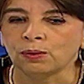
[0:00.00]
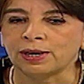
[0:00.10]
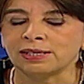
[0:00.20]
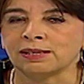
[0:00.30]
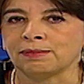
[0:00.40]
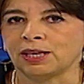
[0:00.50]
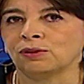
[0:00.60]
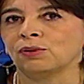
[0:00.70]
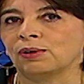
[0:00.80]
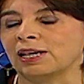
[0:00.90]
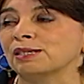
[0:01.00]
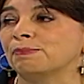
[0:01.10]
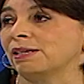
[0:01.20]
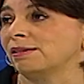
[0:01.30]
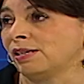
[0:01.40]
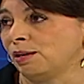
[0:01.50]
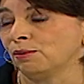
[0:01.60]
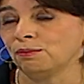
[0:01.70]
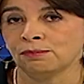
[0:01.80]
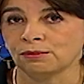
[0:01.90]
crecimiento
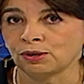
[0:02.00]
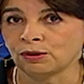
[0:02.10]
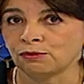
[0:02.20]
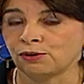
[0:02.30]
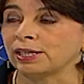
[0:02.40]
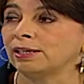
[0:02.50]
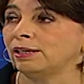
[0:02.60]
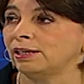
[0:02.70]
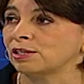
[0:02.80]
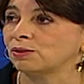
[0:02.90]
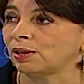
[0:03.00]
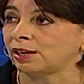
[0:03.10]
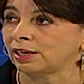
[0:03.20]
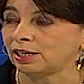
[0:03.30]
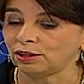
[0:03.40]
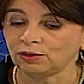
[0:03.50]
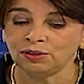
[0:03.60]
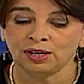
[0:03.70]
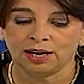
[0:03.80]
expansivo muy fuerte de la ciudad de Quito